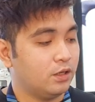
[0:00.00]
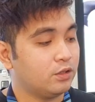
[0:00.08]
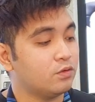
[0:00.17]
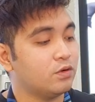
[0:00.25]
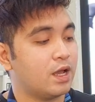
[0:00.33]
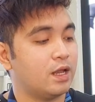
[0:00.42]

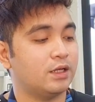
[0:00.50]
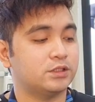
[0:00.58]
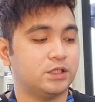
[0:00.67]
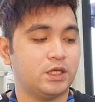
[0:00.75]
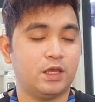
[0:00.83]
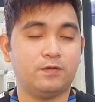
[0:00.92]
itong
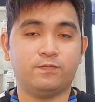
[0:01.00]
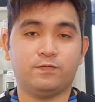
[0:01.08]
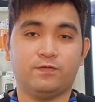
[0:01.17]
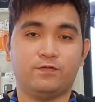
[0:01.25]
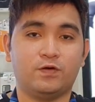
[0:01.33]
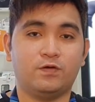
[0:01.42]
Galaxy
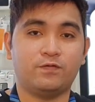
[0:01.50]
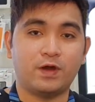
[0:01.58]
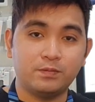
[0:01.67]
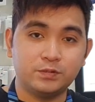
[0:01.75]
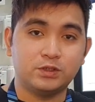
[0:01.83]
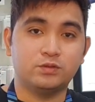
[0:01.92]
A54
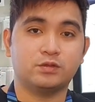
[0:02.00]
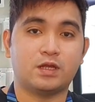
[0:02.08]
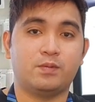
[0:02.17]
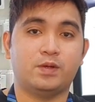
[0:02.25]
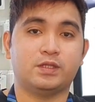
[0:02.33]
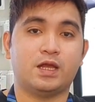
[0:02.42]
5G yung
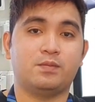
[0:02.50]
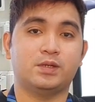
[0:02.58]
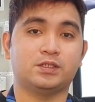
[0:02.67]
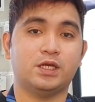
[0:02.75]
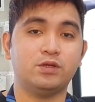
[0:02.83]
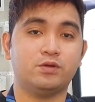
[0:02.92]

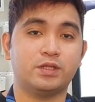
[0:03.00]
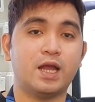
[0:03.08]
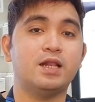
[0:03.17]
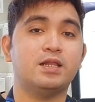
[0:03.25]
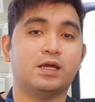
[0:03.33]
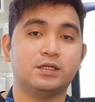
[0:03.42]
tama-tama sa inyo
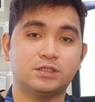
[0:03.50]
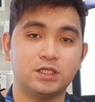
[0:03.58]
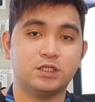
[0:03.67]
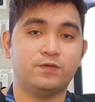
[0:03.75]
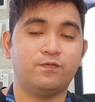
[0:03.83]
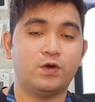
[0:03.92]
dahil naka
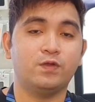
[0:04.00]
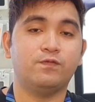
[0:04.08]
6.4